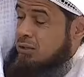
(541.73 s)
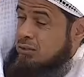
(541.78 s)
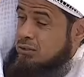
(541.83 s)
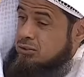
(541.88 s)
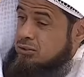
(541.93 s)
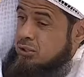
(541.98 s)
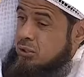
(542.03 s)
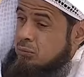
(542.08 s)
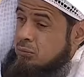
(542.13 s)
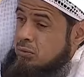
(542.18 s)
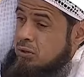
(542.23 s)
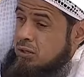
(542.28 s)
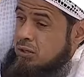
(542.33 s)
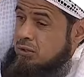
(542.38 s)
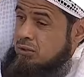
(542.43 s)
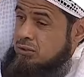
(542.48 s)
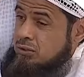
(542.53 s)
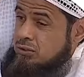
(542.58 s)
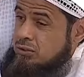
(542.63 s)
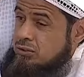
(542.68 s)
حجهم
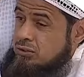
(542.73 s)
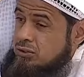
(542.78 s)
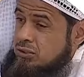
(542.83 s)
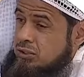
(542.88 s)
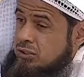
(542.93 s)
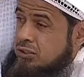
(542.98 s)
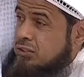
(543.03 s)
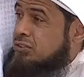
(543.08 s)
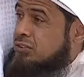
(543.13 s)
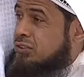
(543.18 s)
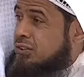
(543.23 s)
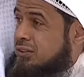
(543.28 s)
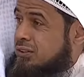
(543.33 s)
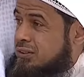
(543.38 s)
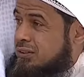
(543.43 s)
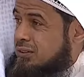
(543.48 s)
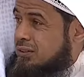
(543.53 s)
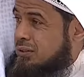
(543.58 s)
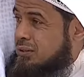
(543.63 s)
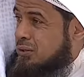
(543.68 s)
حج عتق
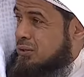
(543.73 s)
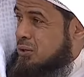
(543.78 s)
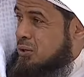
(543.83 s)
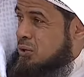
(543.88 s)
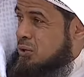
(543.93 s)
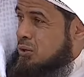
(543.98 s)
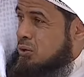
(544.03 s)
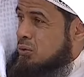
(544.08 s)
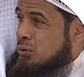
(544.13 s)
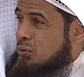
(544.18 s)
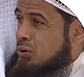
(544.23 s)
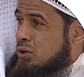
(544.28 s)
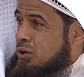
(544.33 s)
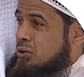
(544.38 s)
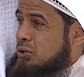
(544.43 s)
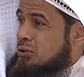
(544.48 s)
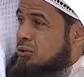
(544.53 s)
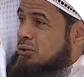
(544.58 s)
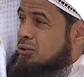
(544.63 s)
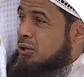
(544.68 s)

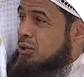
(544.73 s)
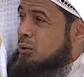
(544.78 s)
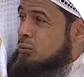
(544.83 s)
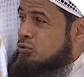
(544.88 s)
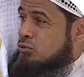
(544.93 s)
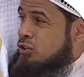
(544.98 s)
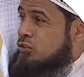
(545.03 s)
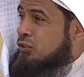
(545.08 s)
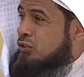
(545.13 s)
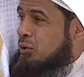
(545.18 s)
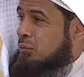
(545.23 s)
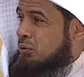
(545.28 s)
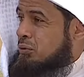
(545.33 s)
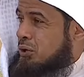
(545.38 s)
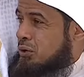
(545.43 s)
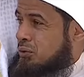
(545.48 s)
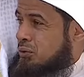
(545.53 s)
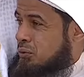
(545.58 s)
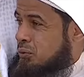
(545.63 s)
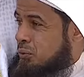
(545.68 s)
وأن يعيدهم صفرا
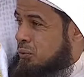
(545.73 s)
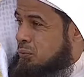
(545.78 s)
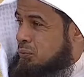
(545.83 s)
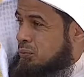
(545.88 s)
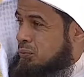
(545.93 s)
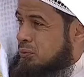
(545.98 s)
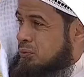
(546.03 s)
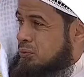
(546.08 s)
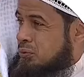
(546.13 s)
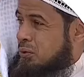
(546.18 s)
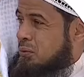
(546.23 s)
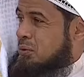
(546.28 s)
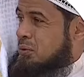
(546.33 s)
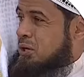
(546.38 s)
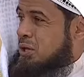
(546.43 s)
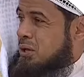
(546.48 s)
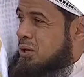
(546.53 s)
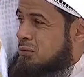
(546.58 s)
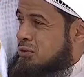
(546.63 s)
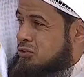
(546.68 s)
من الذنوب
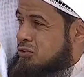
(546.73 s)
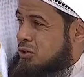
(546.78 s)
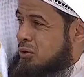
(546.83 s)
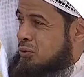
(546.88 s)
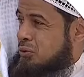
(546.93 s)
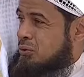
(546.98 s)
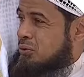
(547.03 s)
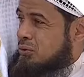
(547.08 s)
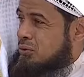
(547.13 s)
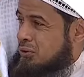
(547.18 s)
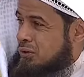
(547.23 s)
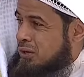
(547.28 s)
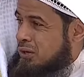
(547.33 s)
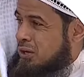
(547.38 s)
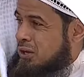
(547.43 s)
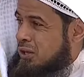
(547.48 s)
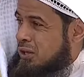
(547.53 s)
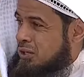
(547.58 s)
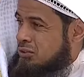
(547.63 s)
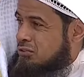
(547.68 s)
ومن حبسه العذر
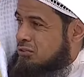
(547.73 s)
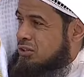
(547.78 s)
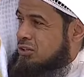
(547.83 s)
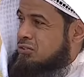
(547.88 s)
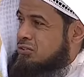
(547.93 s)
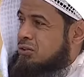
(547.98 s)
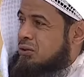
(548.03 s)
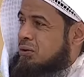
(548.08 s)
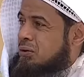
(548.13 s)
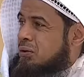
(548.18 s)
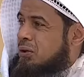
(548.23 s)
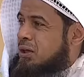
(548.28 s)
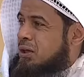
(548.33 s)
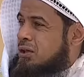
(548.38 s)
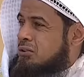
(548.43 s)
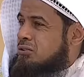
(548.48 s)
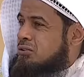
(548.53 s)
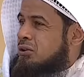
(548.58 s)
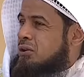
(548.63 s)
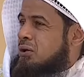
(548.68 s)
عن الحج نسأل الله
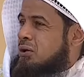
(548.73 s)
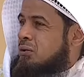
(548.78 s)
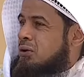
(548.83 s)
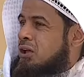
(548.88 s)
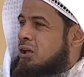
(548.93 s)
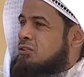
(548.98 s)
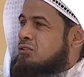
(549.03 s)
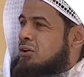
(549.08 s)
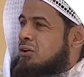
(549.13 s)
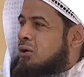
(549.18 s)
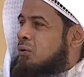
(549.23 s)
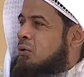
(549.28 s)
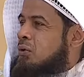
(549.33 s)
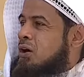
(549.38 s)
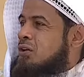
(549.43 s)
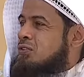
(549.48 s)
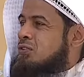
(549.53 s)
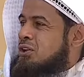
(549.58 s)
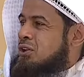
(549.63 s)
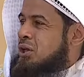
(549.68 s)
عز وجل له الأجر
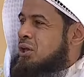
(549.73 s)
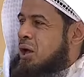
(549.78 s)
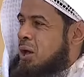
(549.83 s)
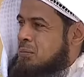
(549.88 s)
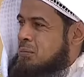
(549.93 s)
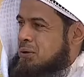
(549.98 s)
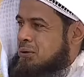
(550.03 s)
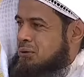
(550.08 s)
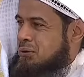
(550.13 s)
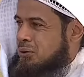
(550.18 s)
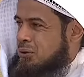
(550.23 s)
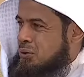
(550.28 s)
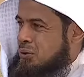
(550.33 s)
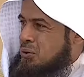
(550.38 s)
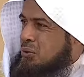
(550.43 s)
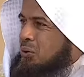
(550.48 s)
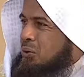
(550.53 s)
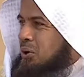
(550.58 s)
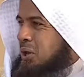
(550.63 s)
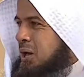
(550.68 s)
الوافي الكامل
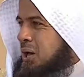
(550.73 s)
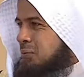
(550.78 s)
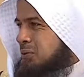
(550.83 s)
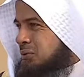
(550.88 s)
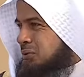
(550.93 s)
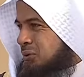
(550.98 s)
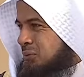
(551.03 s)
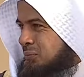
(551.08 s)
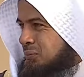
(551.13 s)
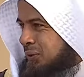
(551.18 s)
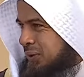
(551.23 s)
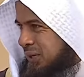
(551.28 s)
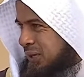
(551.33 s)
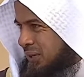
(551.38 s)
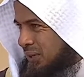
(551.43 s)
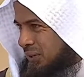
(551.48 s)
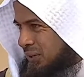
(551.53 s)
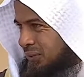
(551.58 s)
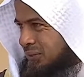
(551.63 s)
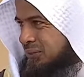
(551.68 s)
يا رب كل عام أنتم
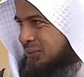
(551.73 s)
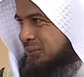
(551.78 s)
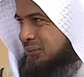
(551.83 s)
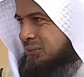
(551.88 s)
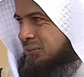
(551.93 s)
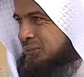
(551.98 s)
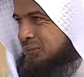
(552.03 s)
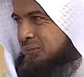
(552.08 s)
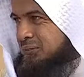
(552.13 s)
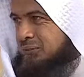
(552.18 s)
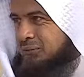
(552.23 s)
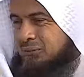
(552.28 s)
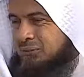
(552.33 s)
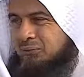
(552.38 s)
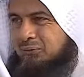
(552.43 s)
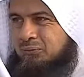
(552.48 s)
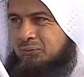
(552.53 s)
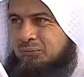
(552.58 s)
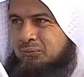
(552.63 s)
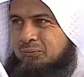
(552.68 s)
بخير وأنت
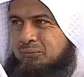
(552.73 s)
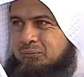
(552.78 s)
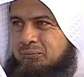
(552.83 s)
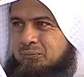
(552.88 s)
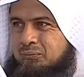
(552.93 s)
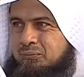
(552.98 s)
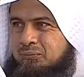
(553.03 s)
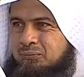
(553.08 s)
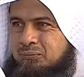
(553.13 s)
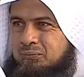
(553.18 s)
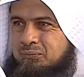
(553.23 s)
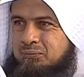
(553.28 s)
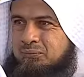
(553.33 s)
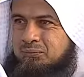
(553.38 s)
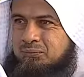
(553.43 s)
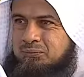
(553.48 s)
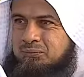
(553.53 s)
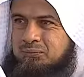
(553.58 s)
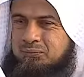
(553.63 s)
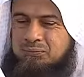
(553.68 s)
بخير تقبل الله منا
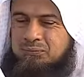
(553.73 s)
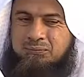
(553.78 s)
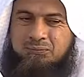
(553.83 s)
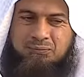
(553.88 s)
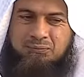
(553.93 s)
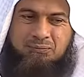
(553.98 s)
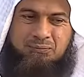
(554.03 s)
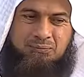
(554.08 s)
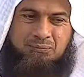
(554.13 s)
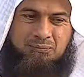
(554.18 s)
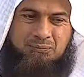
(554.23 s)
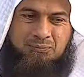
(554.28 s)
ومنك صالح الأعمال